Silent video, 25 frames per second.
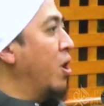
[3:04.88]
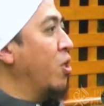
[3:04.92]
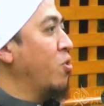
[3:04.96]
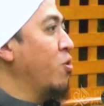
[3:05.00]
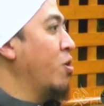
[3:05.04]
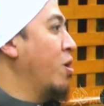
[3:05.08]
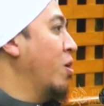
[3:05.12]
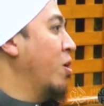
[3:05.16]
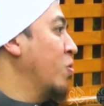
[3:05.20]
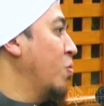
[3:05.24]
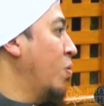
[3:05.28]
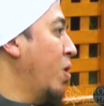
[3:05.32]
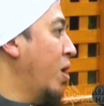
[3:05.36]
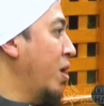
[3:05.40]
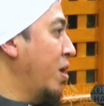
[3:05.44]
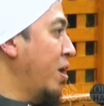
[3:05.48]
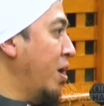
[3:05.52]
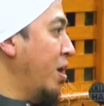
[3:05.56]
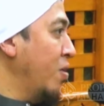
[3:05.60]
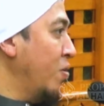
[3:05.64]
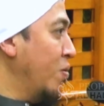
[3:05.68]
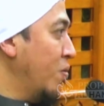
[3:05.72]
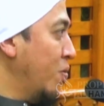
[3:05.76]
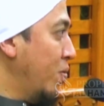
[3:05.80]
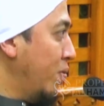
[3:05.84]
orang tua
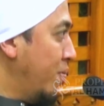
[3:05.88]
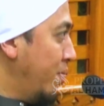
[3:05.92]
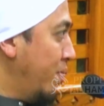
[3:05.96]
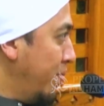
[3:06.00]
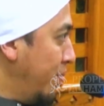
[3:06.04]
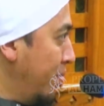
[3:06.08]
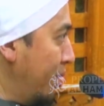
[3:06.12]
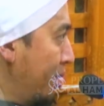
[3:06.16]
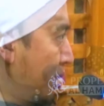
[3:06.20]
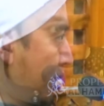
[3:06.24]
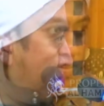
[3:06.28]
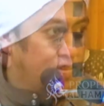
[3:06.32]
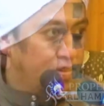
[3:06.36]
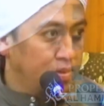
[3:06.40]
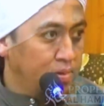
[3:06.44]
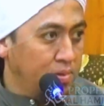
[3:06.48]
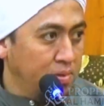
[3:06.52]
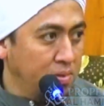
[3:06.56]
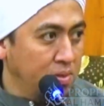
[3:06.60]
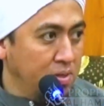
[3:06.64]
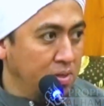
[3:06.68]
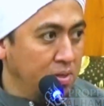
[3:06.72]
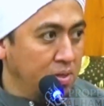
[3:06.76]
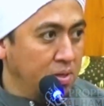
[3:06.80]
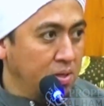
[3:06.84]
anak itu.
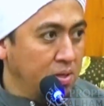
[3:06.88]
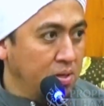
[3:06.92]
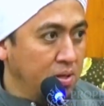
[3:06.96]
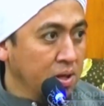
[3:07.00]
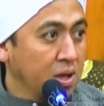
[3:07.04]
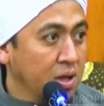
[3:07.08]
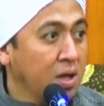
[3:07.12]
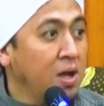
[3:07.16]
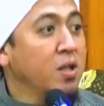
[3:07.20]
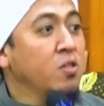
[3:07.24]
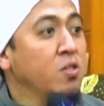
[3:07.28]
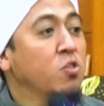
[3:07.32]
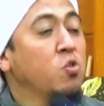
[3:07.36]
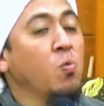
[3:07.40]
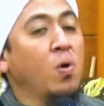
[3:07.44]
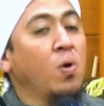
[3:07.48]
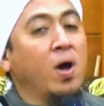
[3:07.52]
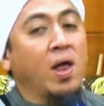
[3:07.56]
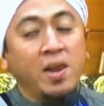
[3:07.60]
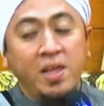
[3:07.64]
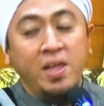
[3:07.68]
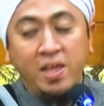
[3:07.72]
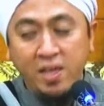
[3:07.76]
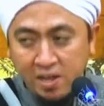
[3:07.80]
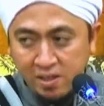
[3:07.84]

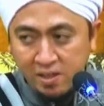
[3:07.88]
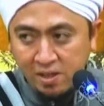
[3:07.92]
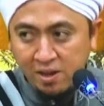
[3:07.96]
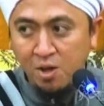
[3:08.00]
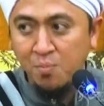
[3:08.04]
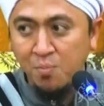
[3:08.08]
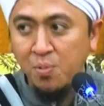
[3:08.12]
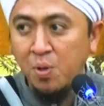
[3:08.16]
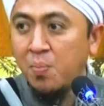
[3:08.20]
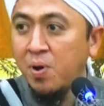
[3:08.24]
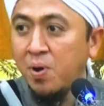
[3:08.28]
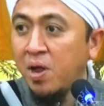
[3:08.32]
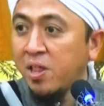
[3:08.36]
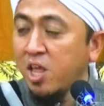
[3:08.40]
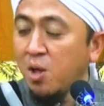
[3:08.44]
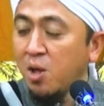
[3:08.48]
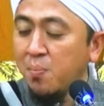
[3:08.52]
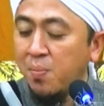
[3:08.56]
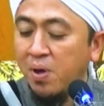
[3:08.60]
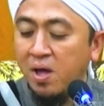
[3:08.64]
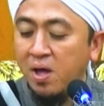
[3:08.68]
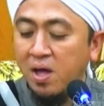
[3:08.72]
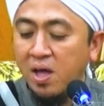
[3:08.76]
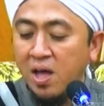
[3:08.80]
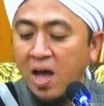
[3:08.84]
Kecuali kata Nabi, berarti
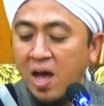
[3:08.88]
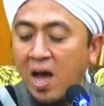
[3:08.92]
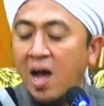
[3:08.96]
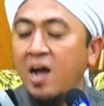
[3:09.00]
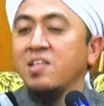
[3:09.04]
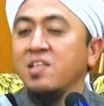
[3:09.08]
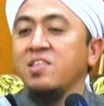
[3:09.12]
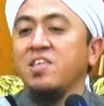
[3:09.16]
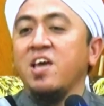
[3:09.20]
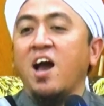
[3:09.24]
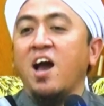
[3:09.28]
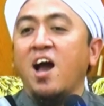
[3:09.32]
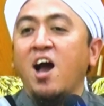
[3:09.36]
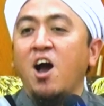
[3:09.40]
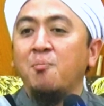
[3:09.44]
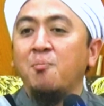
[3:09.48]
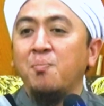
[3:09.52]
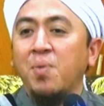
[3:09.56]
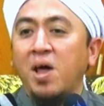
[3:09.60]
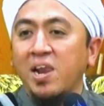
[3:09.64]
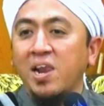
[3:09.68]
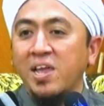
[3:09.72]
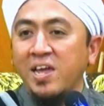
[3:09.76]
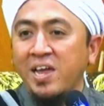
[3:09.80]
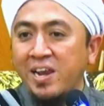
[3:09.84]
apa? Hanya
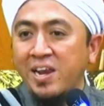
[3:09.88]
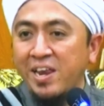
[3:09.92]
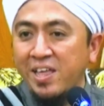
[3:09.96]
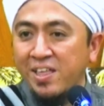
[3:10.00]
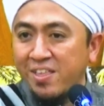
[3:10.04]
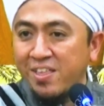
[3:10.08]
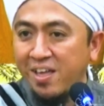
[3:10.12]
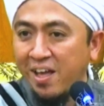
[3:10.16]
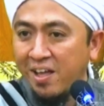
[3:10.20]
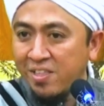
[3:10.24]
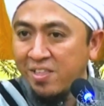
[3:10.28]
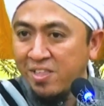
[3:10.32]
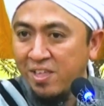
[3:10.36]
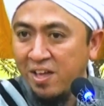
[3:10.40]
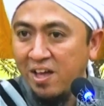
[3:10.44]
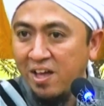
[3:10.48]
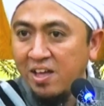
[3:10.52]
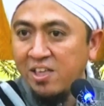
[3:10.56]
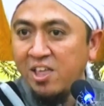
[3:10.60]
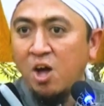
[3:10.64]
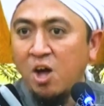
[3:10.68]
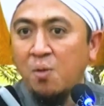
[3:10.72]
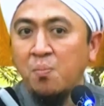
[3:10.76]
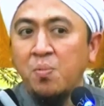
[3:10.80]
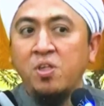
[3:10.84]
amal ini saja
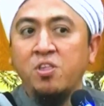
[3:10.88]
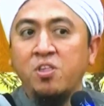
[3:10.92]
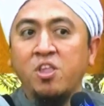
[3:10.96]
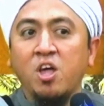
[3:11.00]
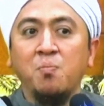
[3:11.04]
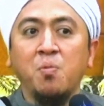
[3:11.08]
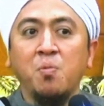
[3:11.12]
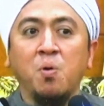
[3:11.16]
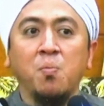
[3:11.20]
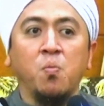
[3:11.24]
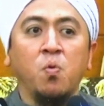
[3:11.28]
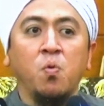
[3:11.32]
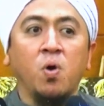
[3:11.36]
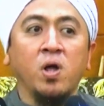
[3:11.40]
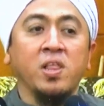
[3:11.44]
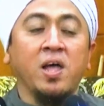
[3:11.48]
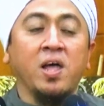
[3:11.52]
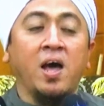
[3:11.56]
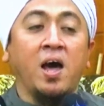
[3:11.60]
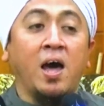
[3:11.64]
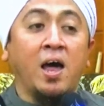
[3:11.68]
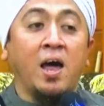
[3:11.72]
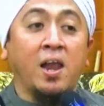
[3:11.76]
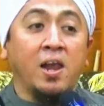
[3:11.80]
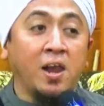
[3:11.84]
yang bisa membuat
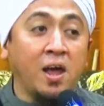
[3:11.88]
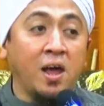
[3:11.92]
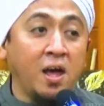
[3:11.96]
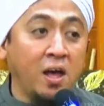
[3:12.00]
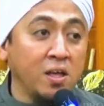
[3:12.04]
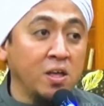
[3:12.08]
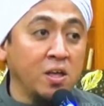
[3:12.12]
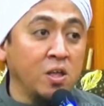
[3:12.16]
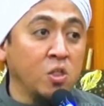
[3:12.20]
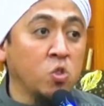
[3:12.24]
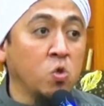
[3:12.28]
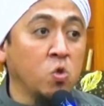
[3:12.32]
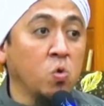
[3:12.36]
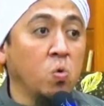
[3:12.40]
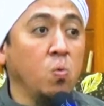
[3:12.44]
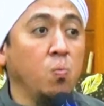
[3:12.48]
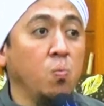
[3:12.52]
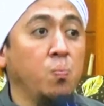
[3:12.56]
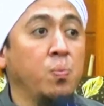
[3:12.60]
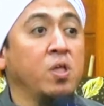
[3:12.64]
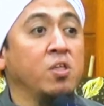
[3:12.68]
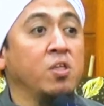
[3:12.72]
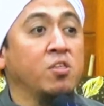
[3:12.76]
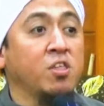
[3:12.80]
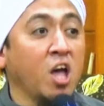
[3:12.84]
anak itu
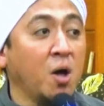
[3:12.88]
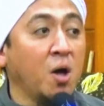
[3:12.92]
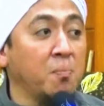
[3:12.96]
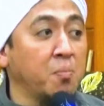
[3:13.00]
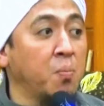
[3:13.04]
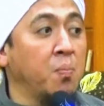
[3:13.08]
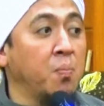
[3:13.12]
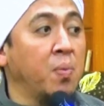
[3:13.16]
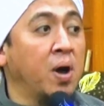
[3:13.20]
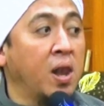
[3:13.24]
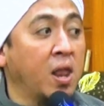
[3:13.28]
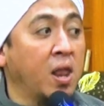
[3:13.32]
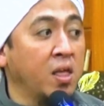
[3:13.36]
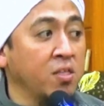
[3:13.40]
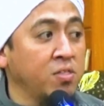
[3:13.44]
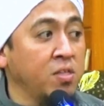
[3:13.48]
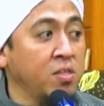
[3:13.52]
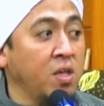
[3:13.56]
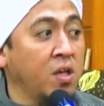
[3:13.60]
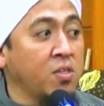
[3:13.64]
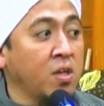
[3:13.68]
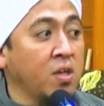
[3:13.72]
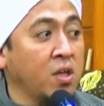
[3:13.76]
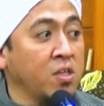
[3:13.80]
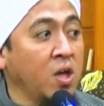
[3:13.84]
bisa membalas
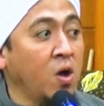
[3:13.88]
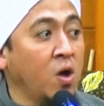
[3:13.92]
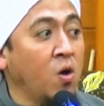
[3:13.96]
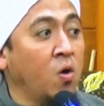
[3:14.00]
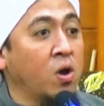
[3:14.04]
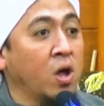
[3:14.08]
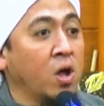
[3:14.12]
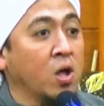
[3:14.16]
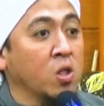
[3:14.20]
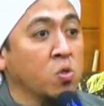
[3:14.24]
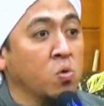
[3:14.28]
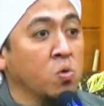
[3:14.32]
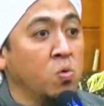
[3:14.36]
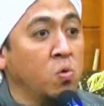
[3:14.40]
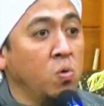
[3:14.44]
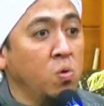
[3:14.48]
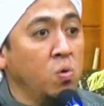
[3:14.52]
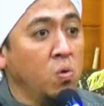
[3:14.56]
jasanya orang tua.